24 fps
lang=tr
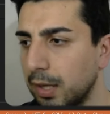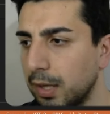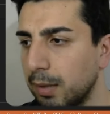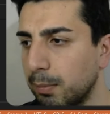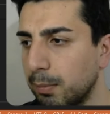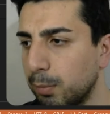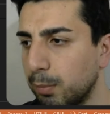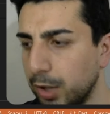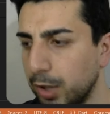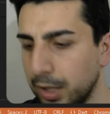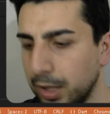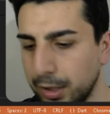
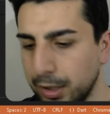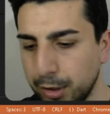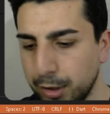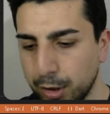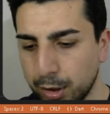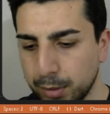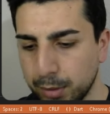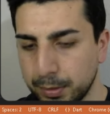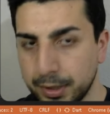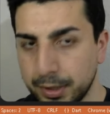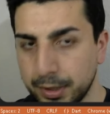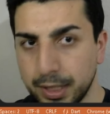Buraya
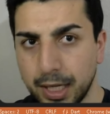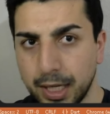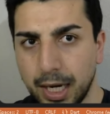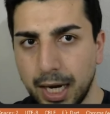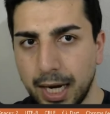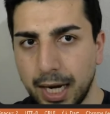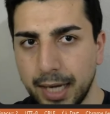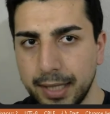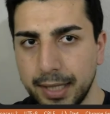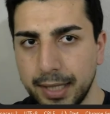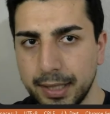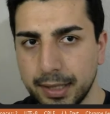diyorum ki
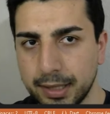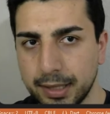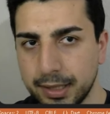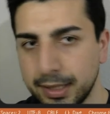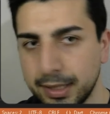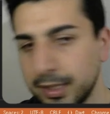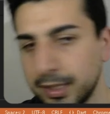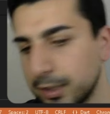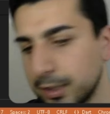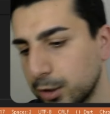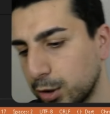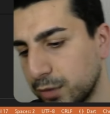I
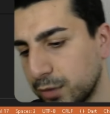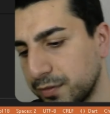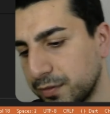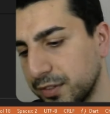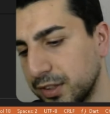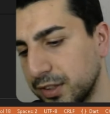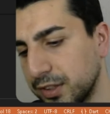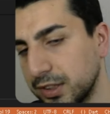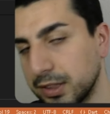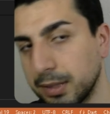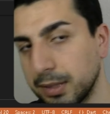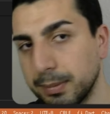
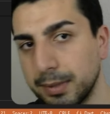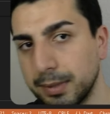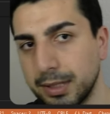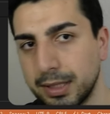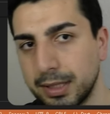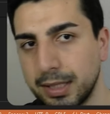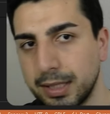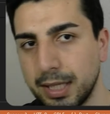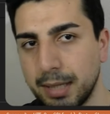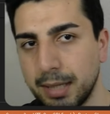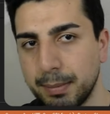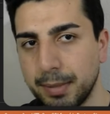interface
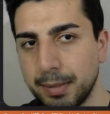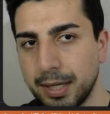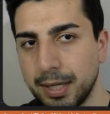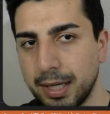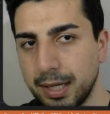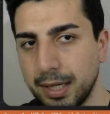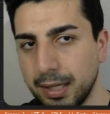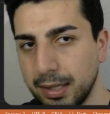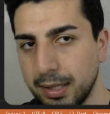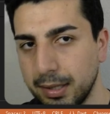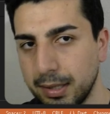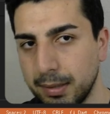demek
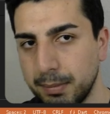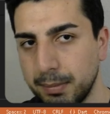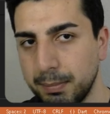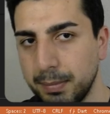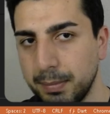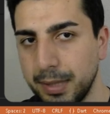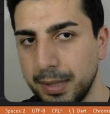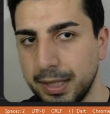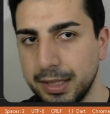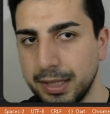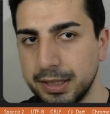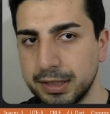tema
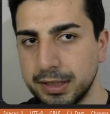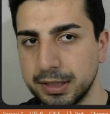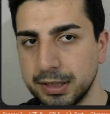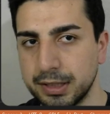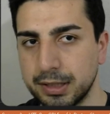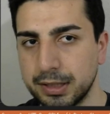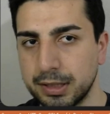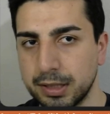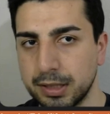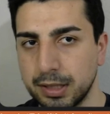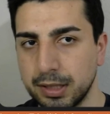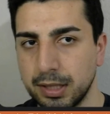manager.
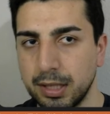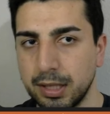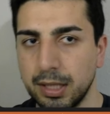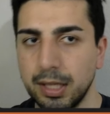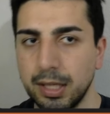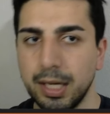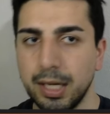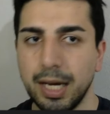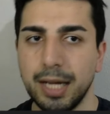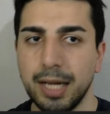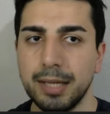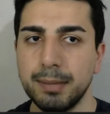
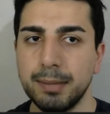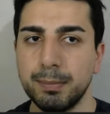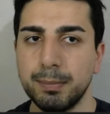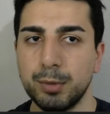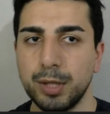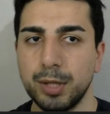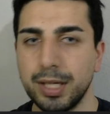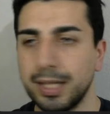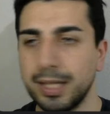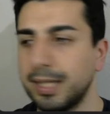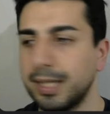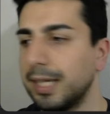Hani
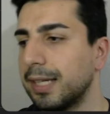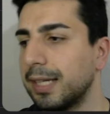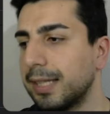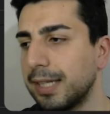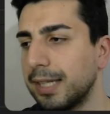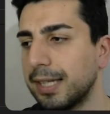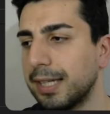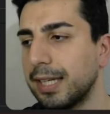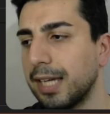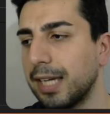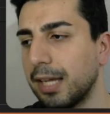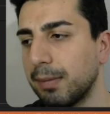buraya tek
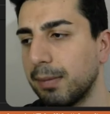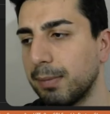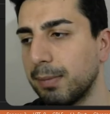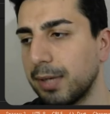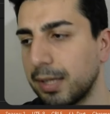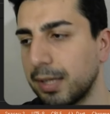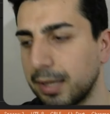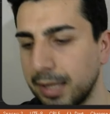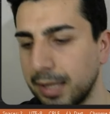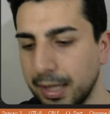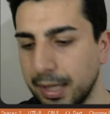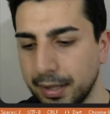tek
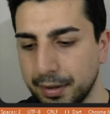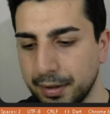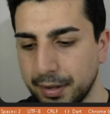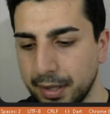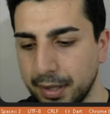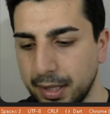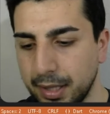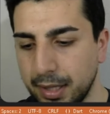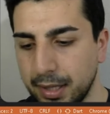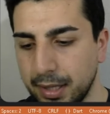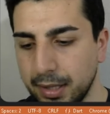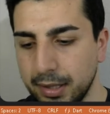
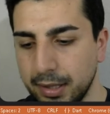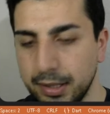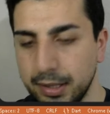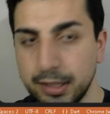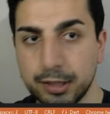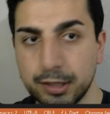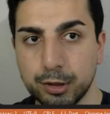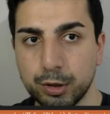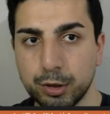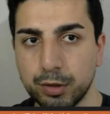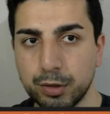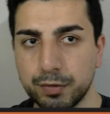yazmaktansa
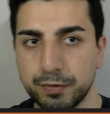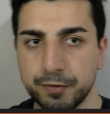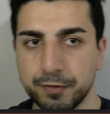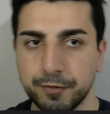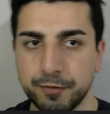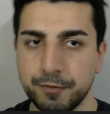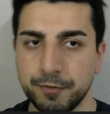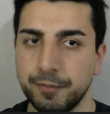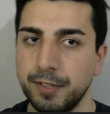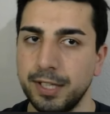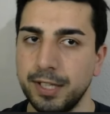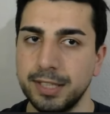interface
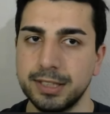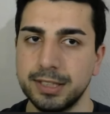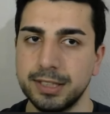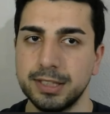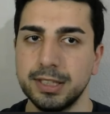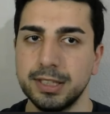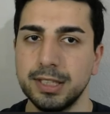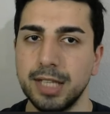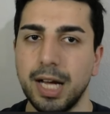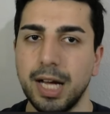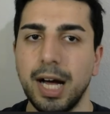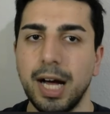
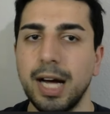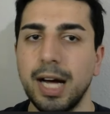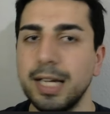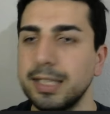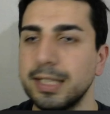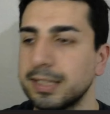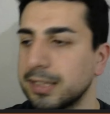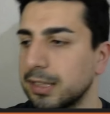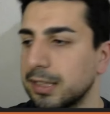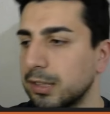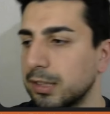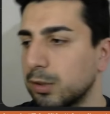Space'in
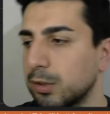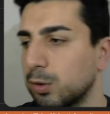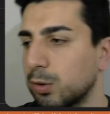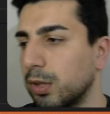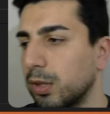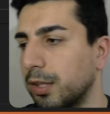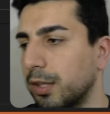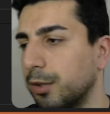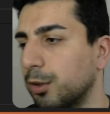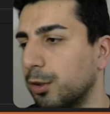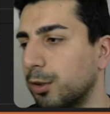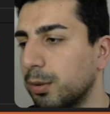I'sını
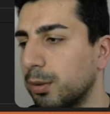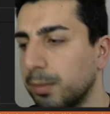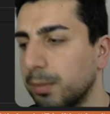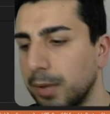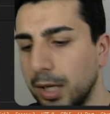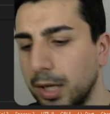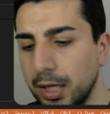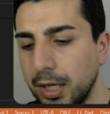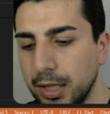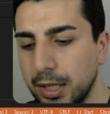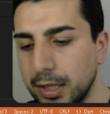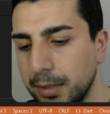kullanıyorum.
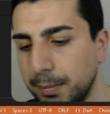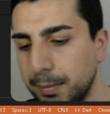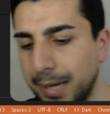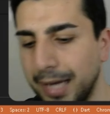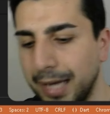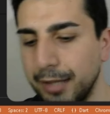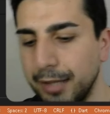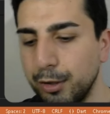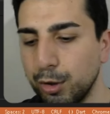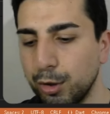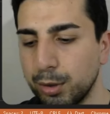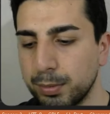
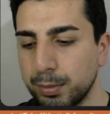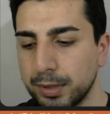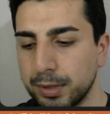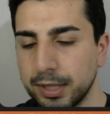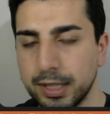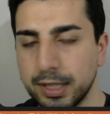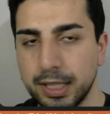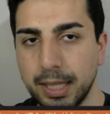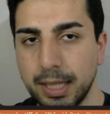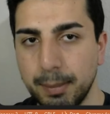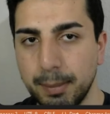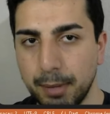Ben diyorum ki
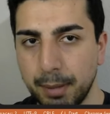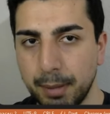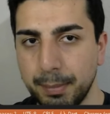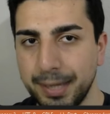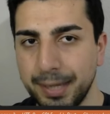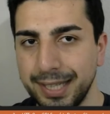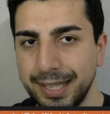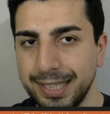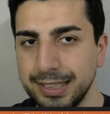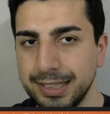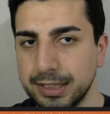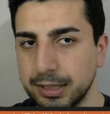tema
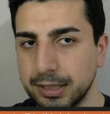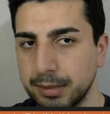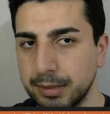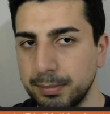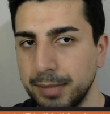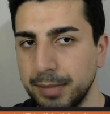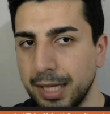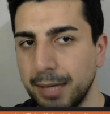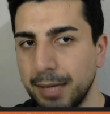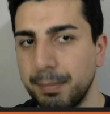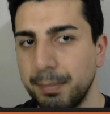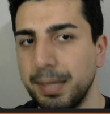menajerim
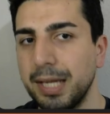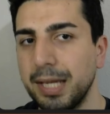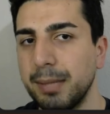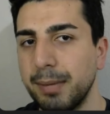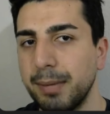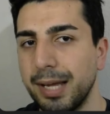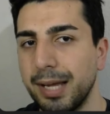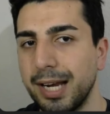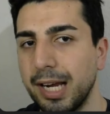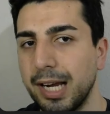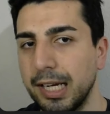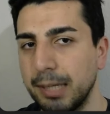yani benim
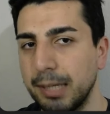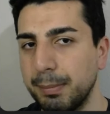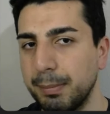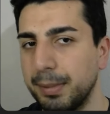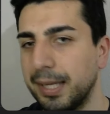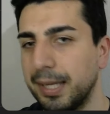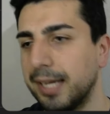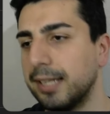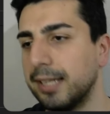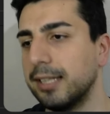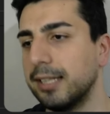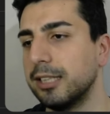herhangi bir
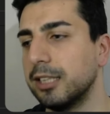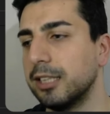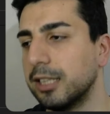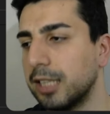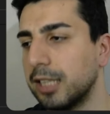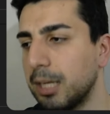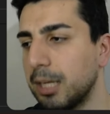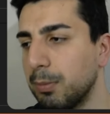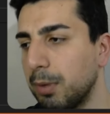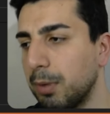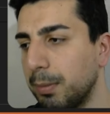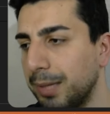yerdeki
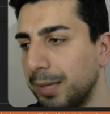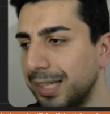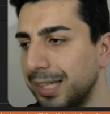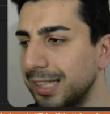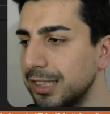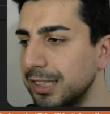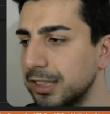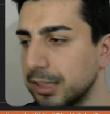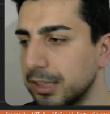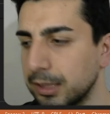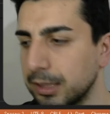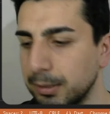tema
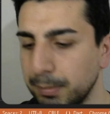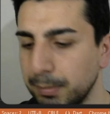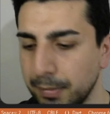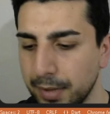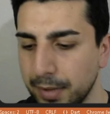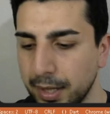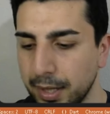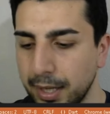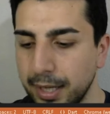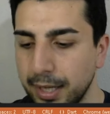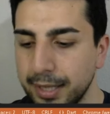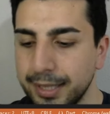menajerim
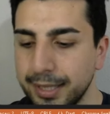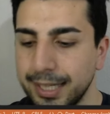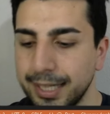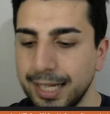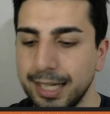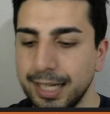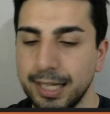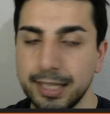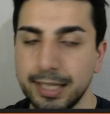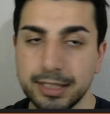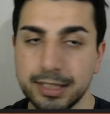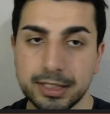
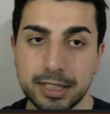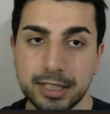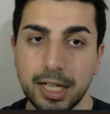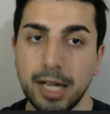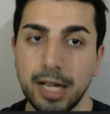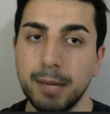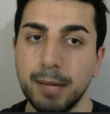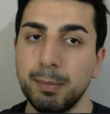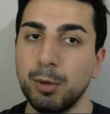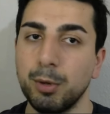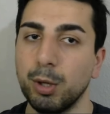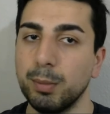nelere
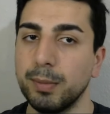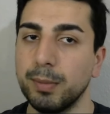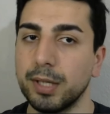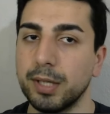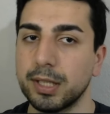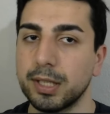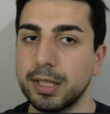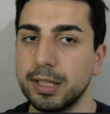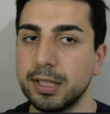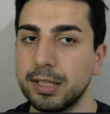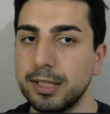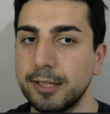sahip
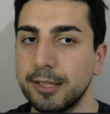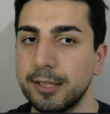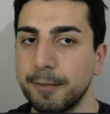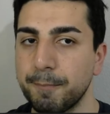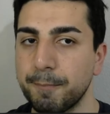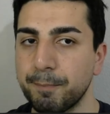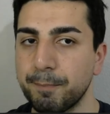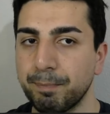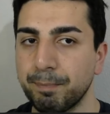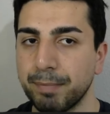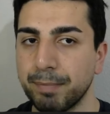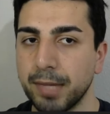olmaktadır?
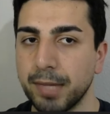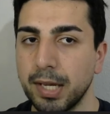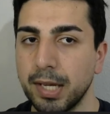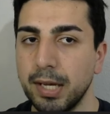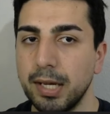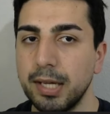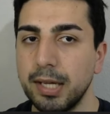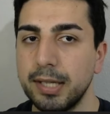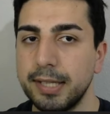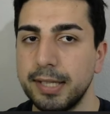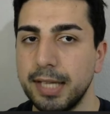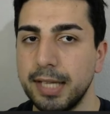
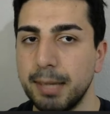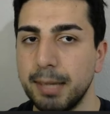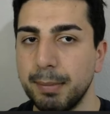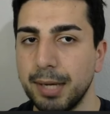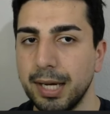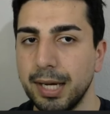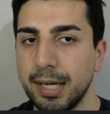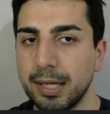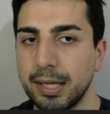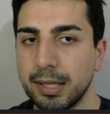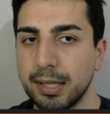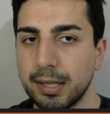
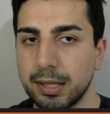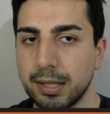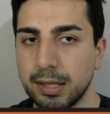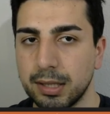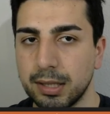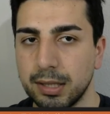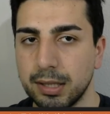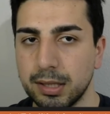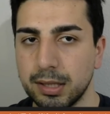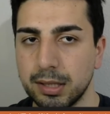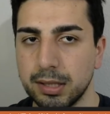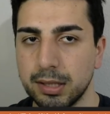Tema
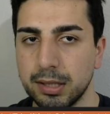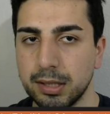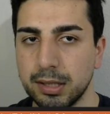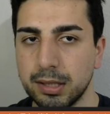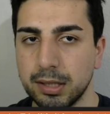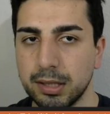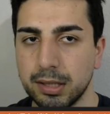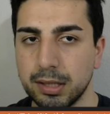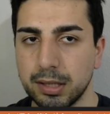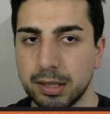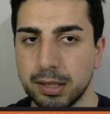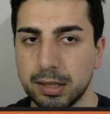e,
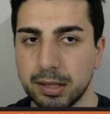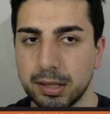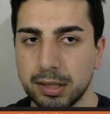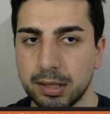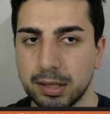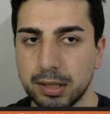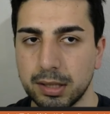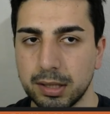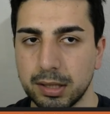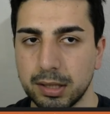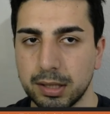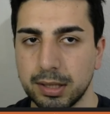
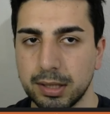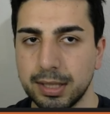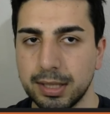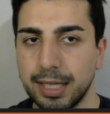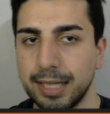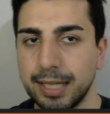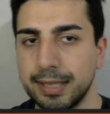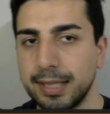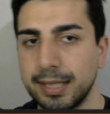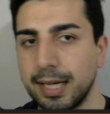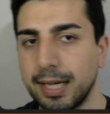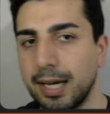
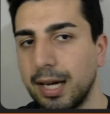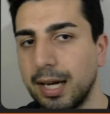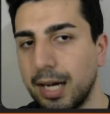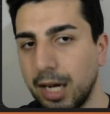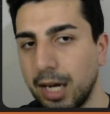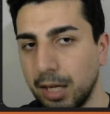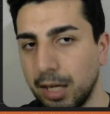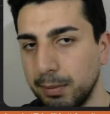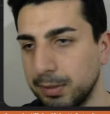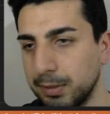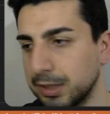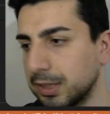data
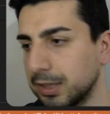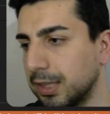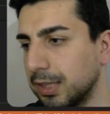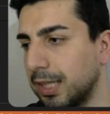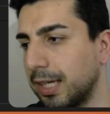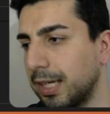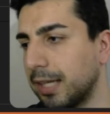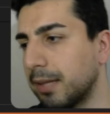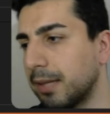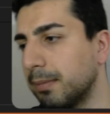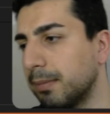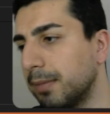alması
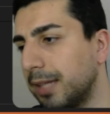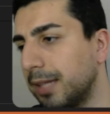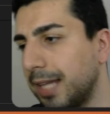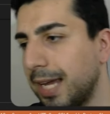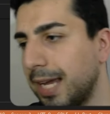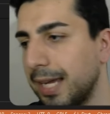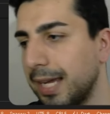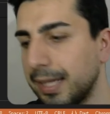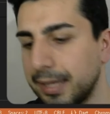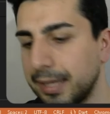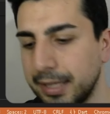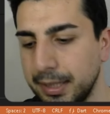lazım.
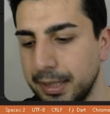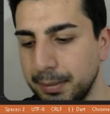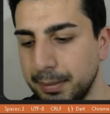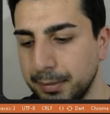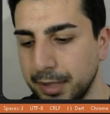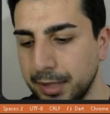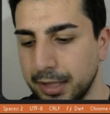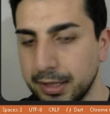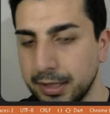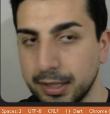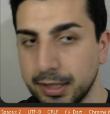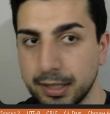Late team
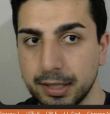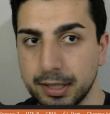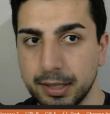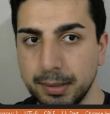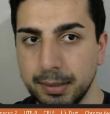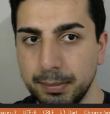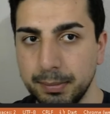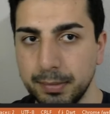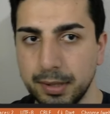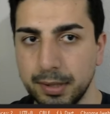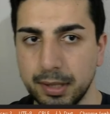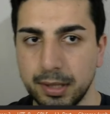data
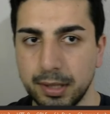dedim.